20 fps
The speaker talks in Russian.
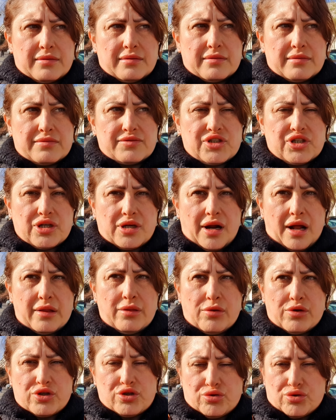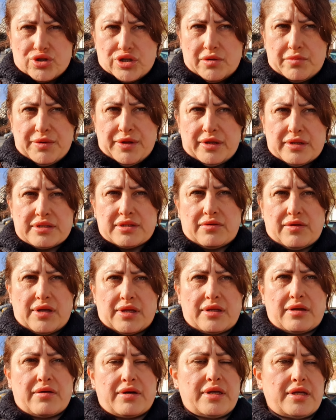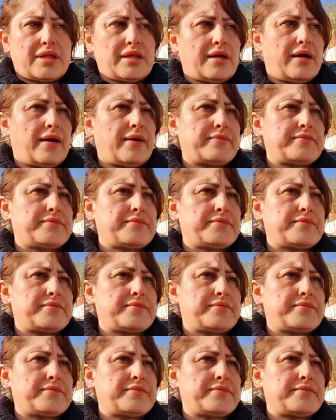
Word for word: вчера ночью уже был свет? Говорит, да.